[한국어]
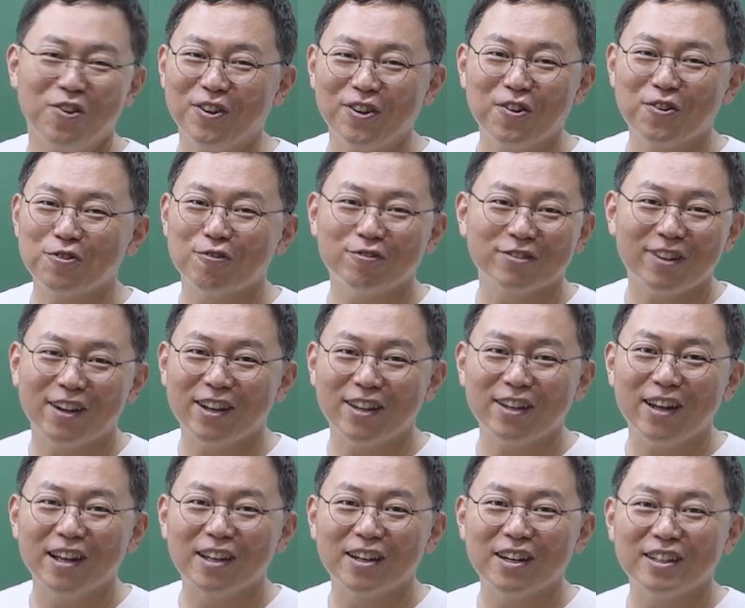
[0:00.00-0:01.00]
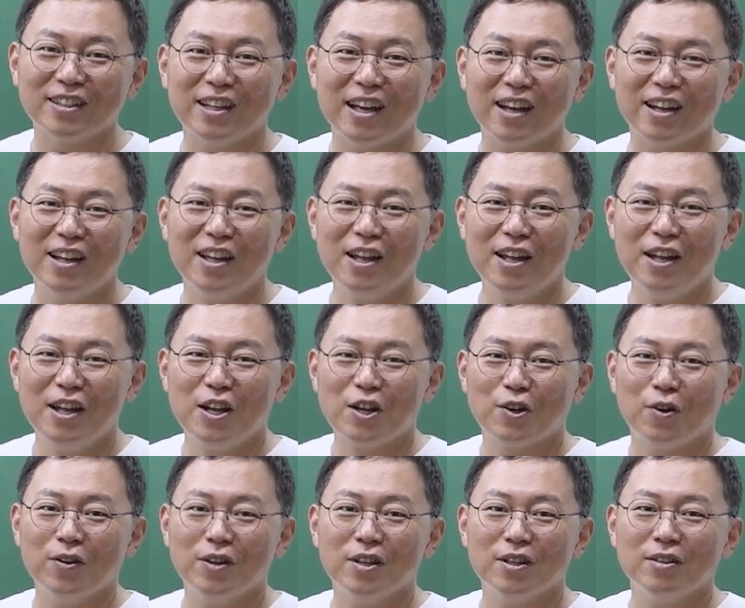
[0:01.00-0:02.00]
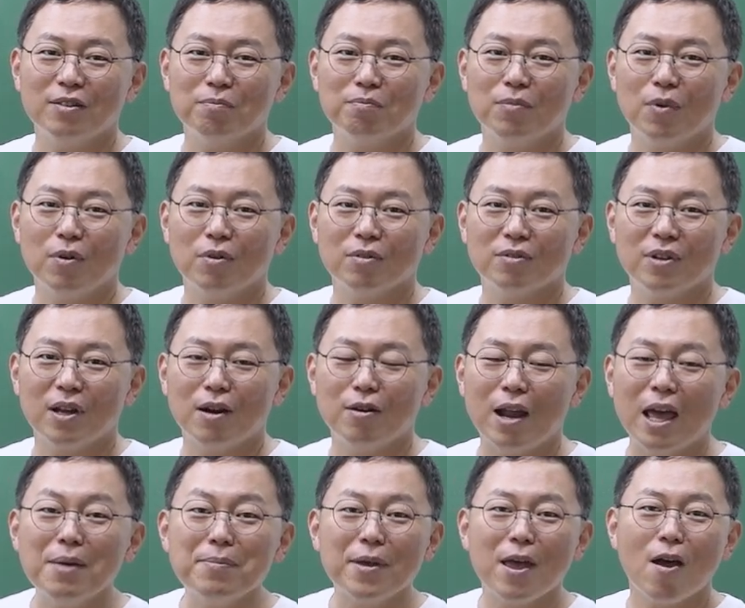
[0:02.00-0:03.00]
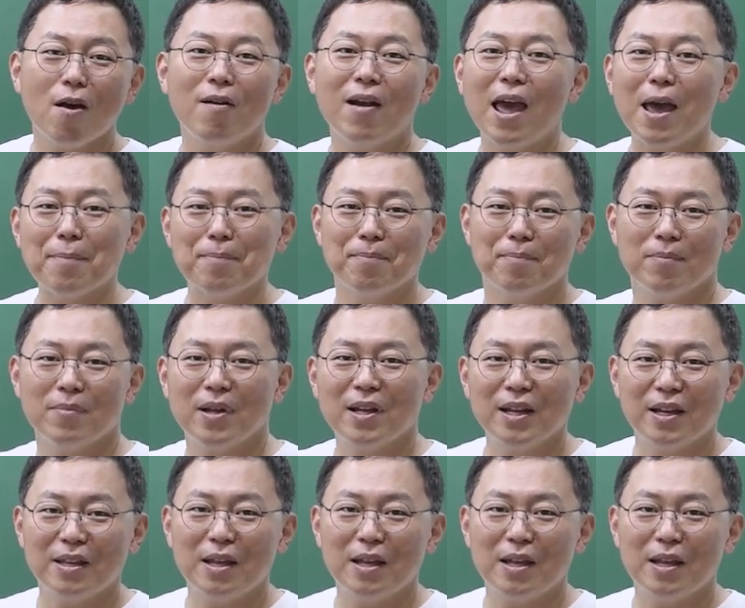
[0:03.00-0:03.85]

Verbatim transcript: 이건 국사 강의가 아니라 그냥 거의 뭐 그냥 랩이에요, 랩.